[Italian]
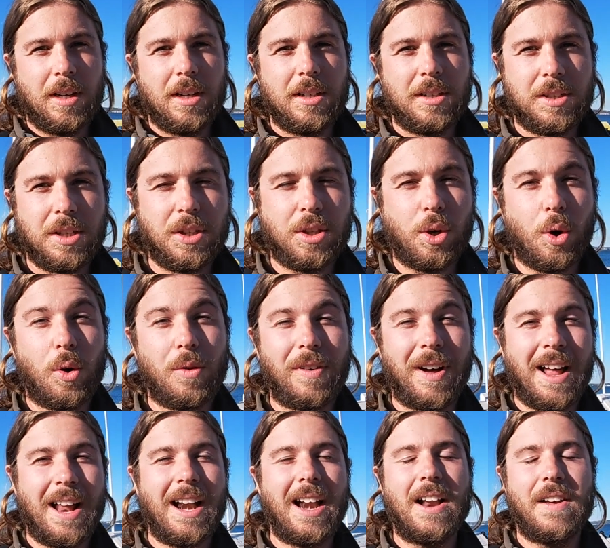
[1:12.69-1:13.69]
si
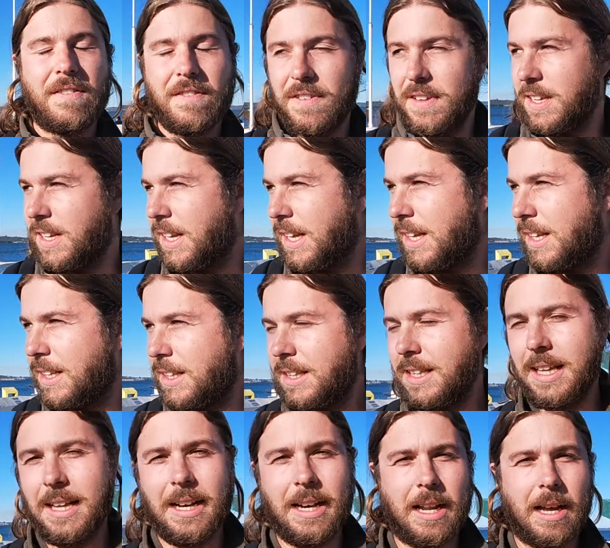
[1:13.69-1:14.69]
trova la fine
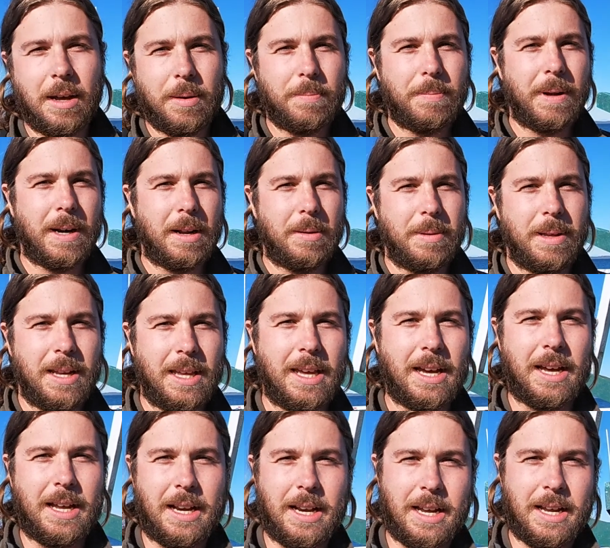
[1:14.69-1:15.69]
della
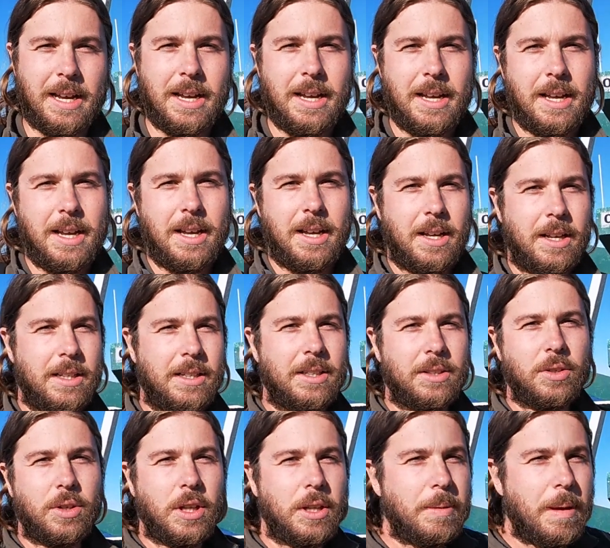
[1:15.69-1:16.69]
panamericana
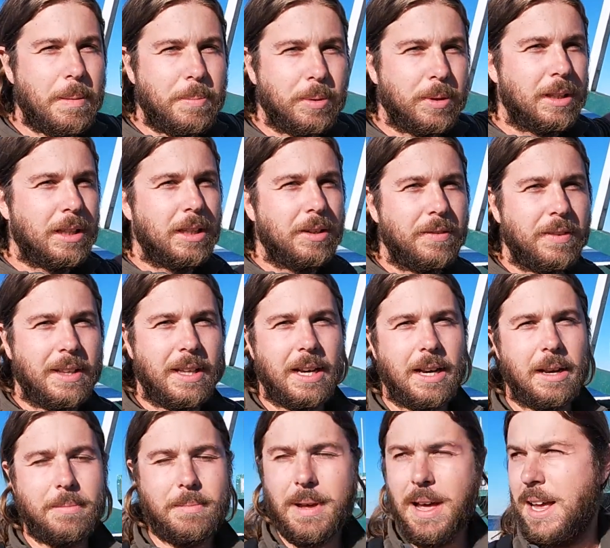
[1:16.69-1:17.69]
dietro di me potete
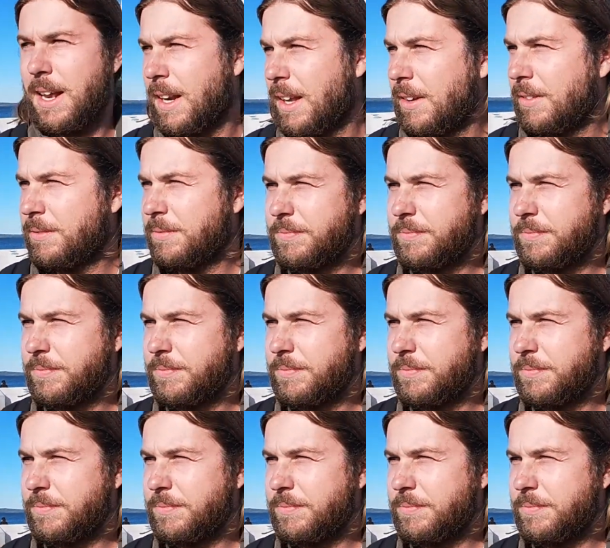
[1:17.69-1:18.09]
vedere il mare